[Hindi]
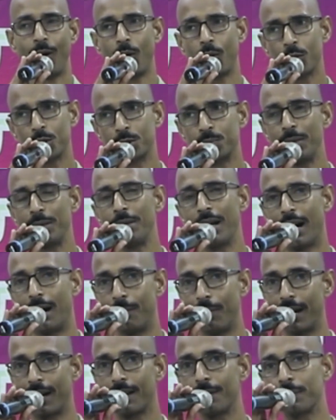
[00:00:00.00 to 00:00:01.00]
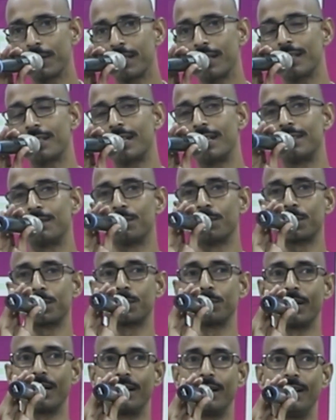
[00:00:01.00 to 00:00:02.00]
और उसमें भी हमारा पता है क्या
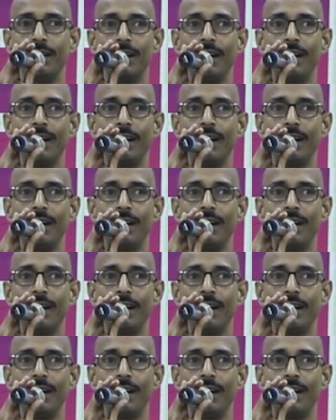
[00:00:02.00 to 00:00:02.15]
दोष हुआ